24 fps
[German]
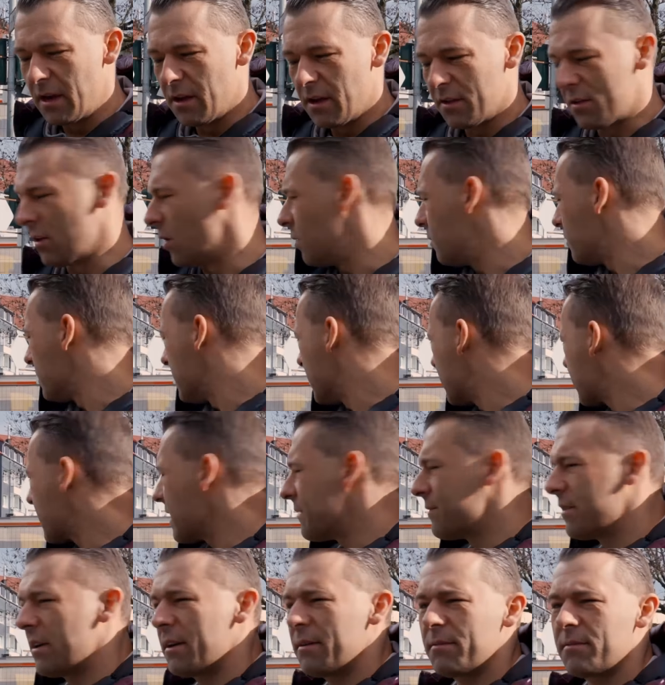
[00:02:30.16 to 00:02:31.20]
So, und jetzt
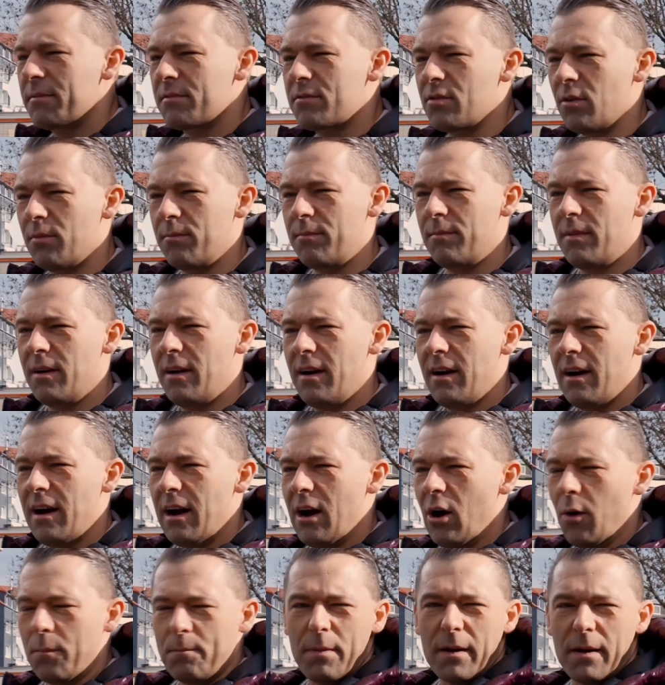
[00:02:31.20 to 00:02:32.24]
gehen wir zum
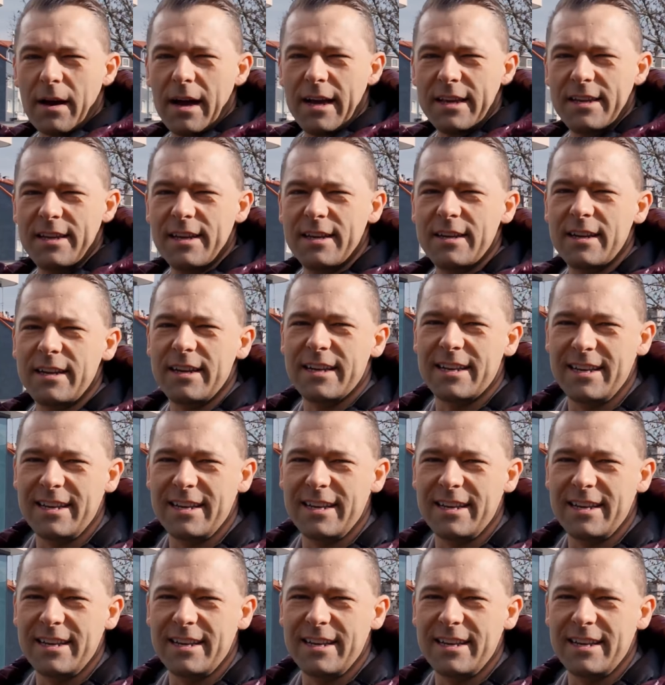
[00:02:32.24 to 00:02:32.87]
Hauptbereich hinter die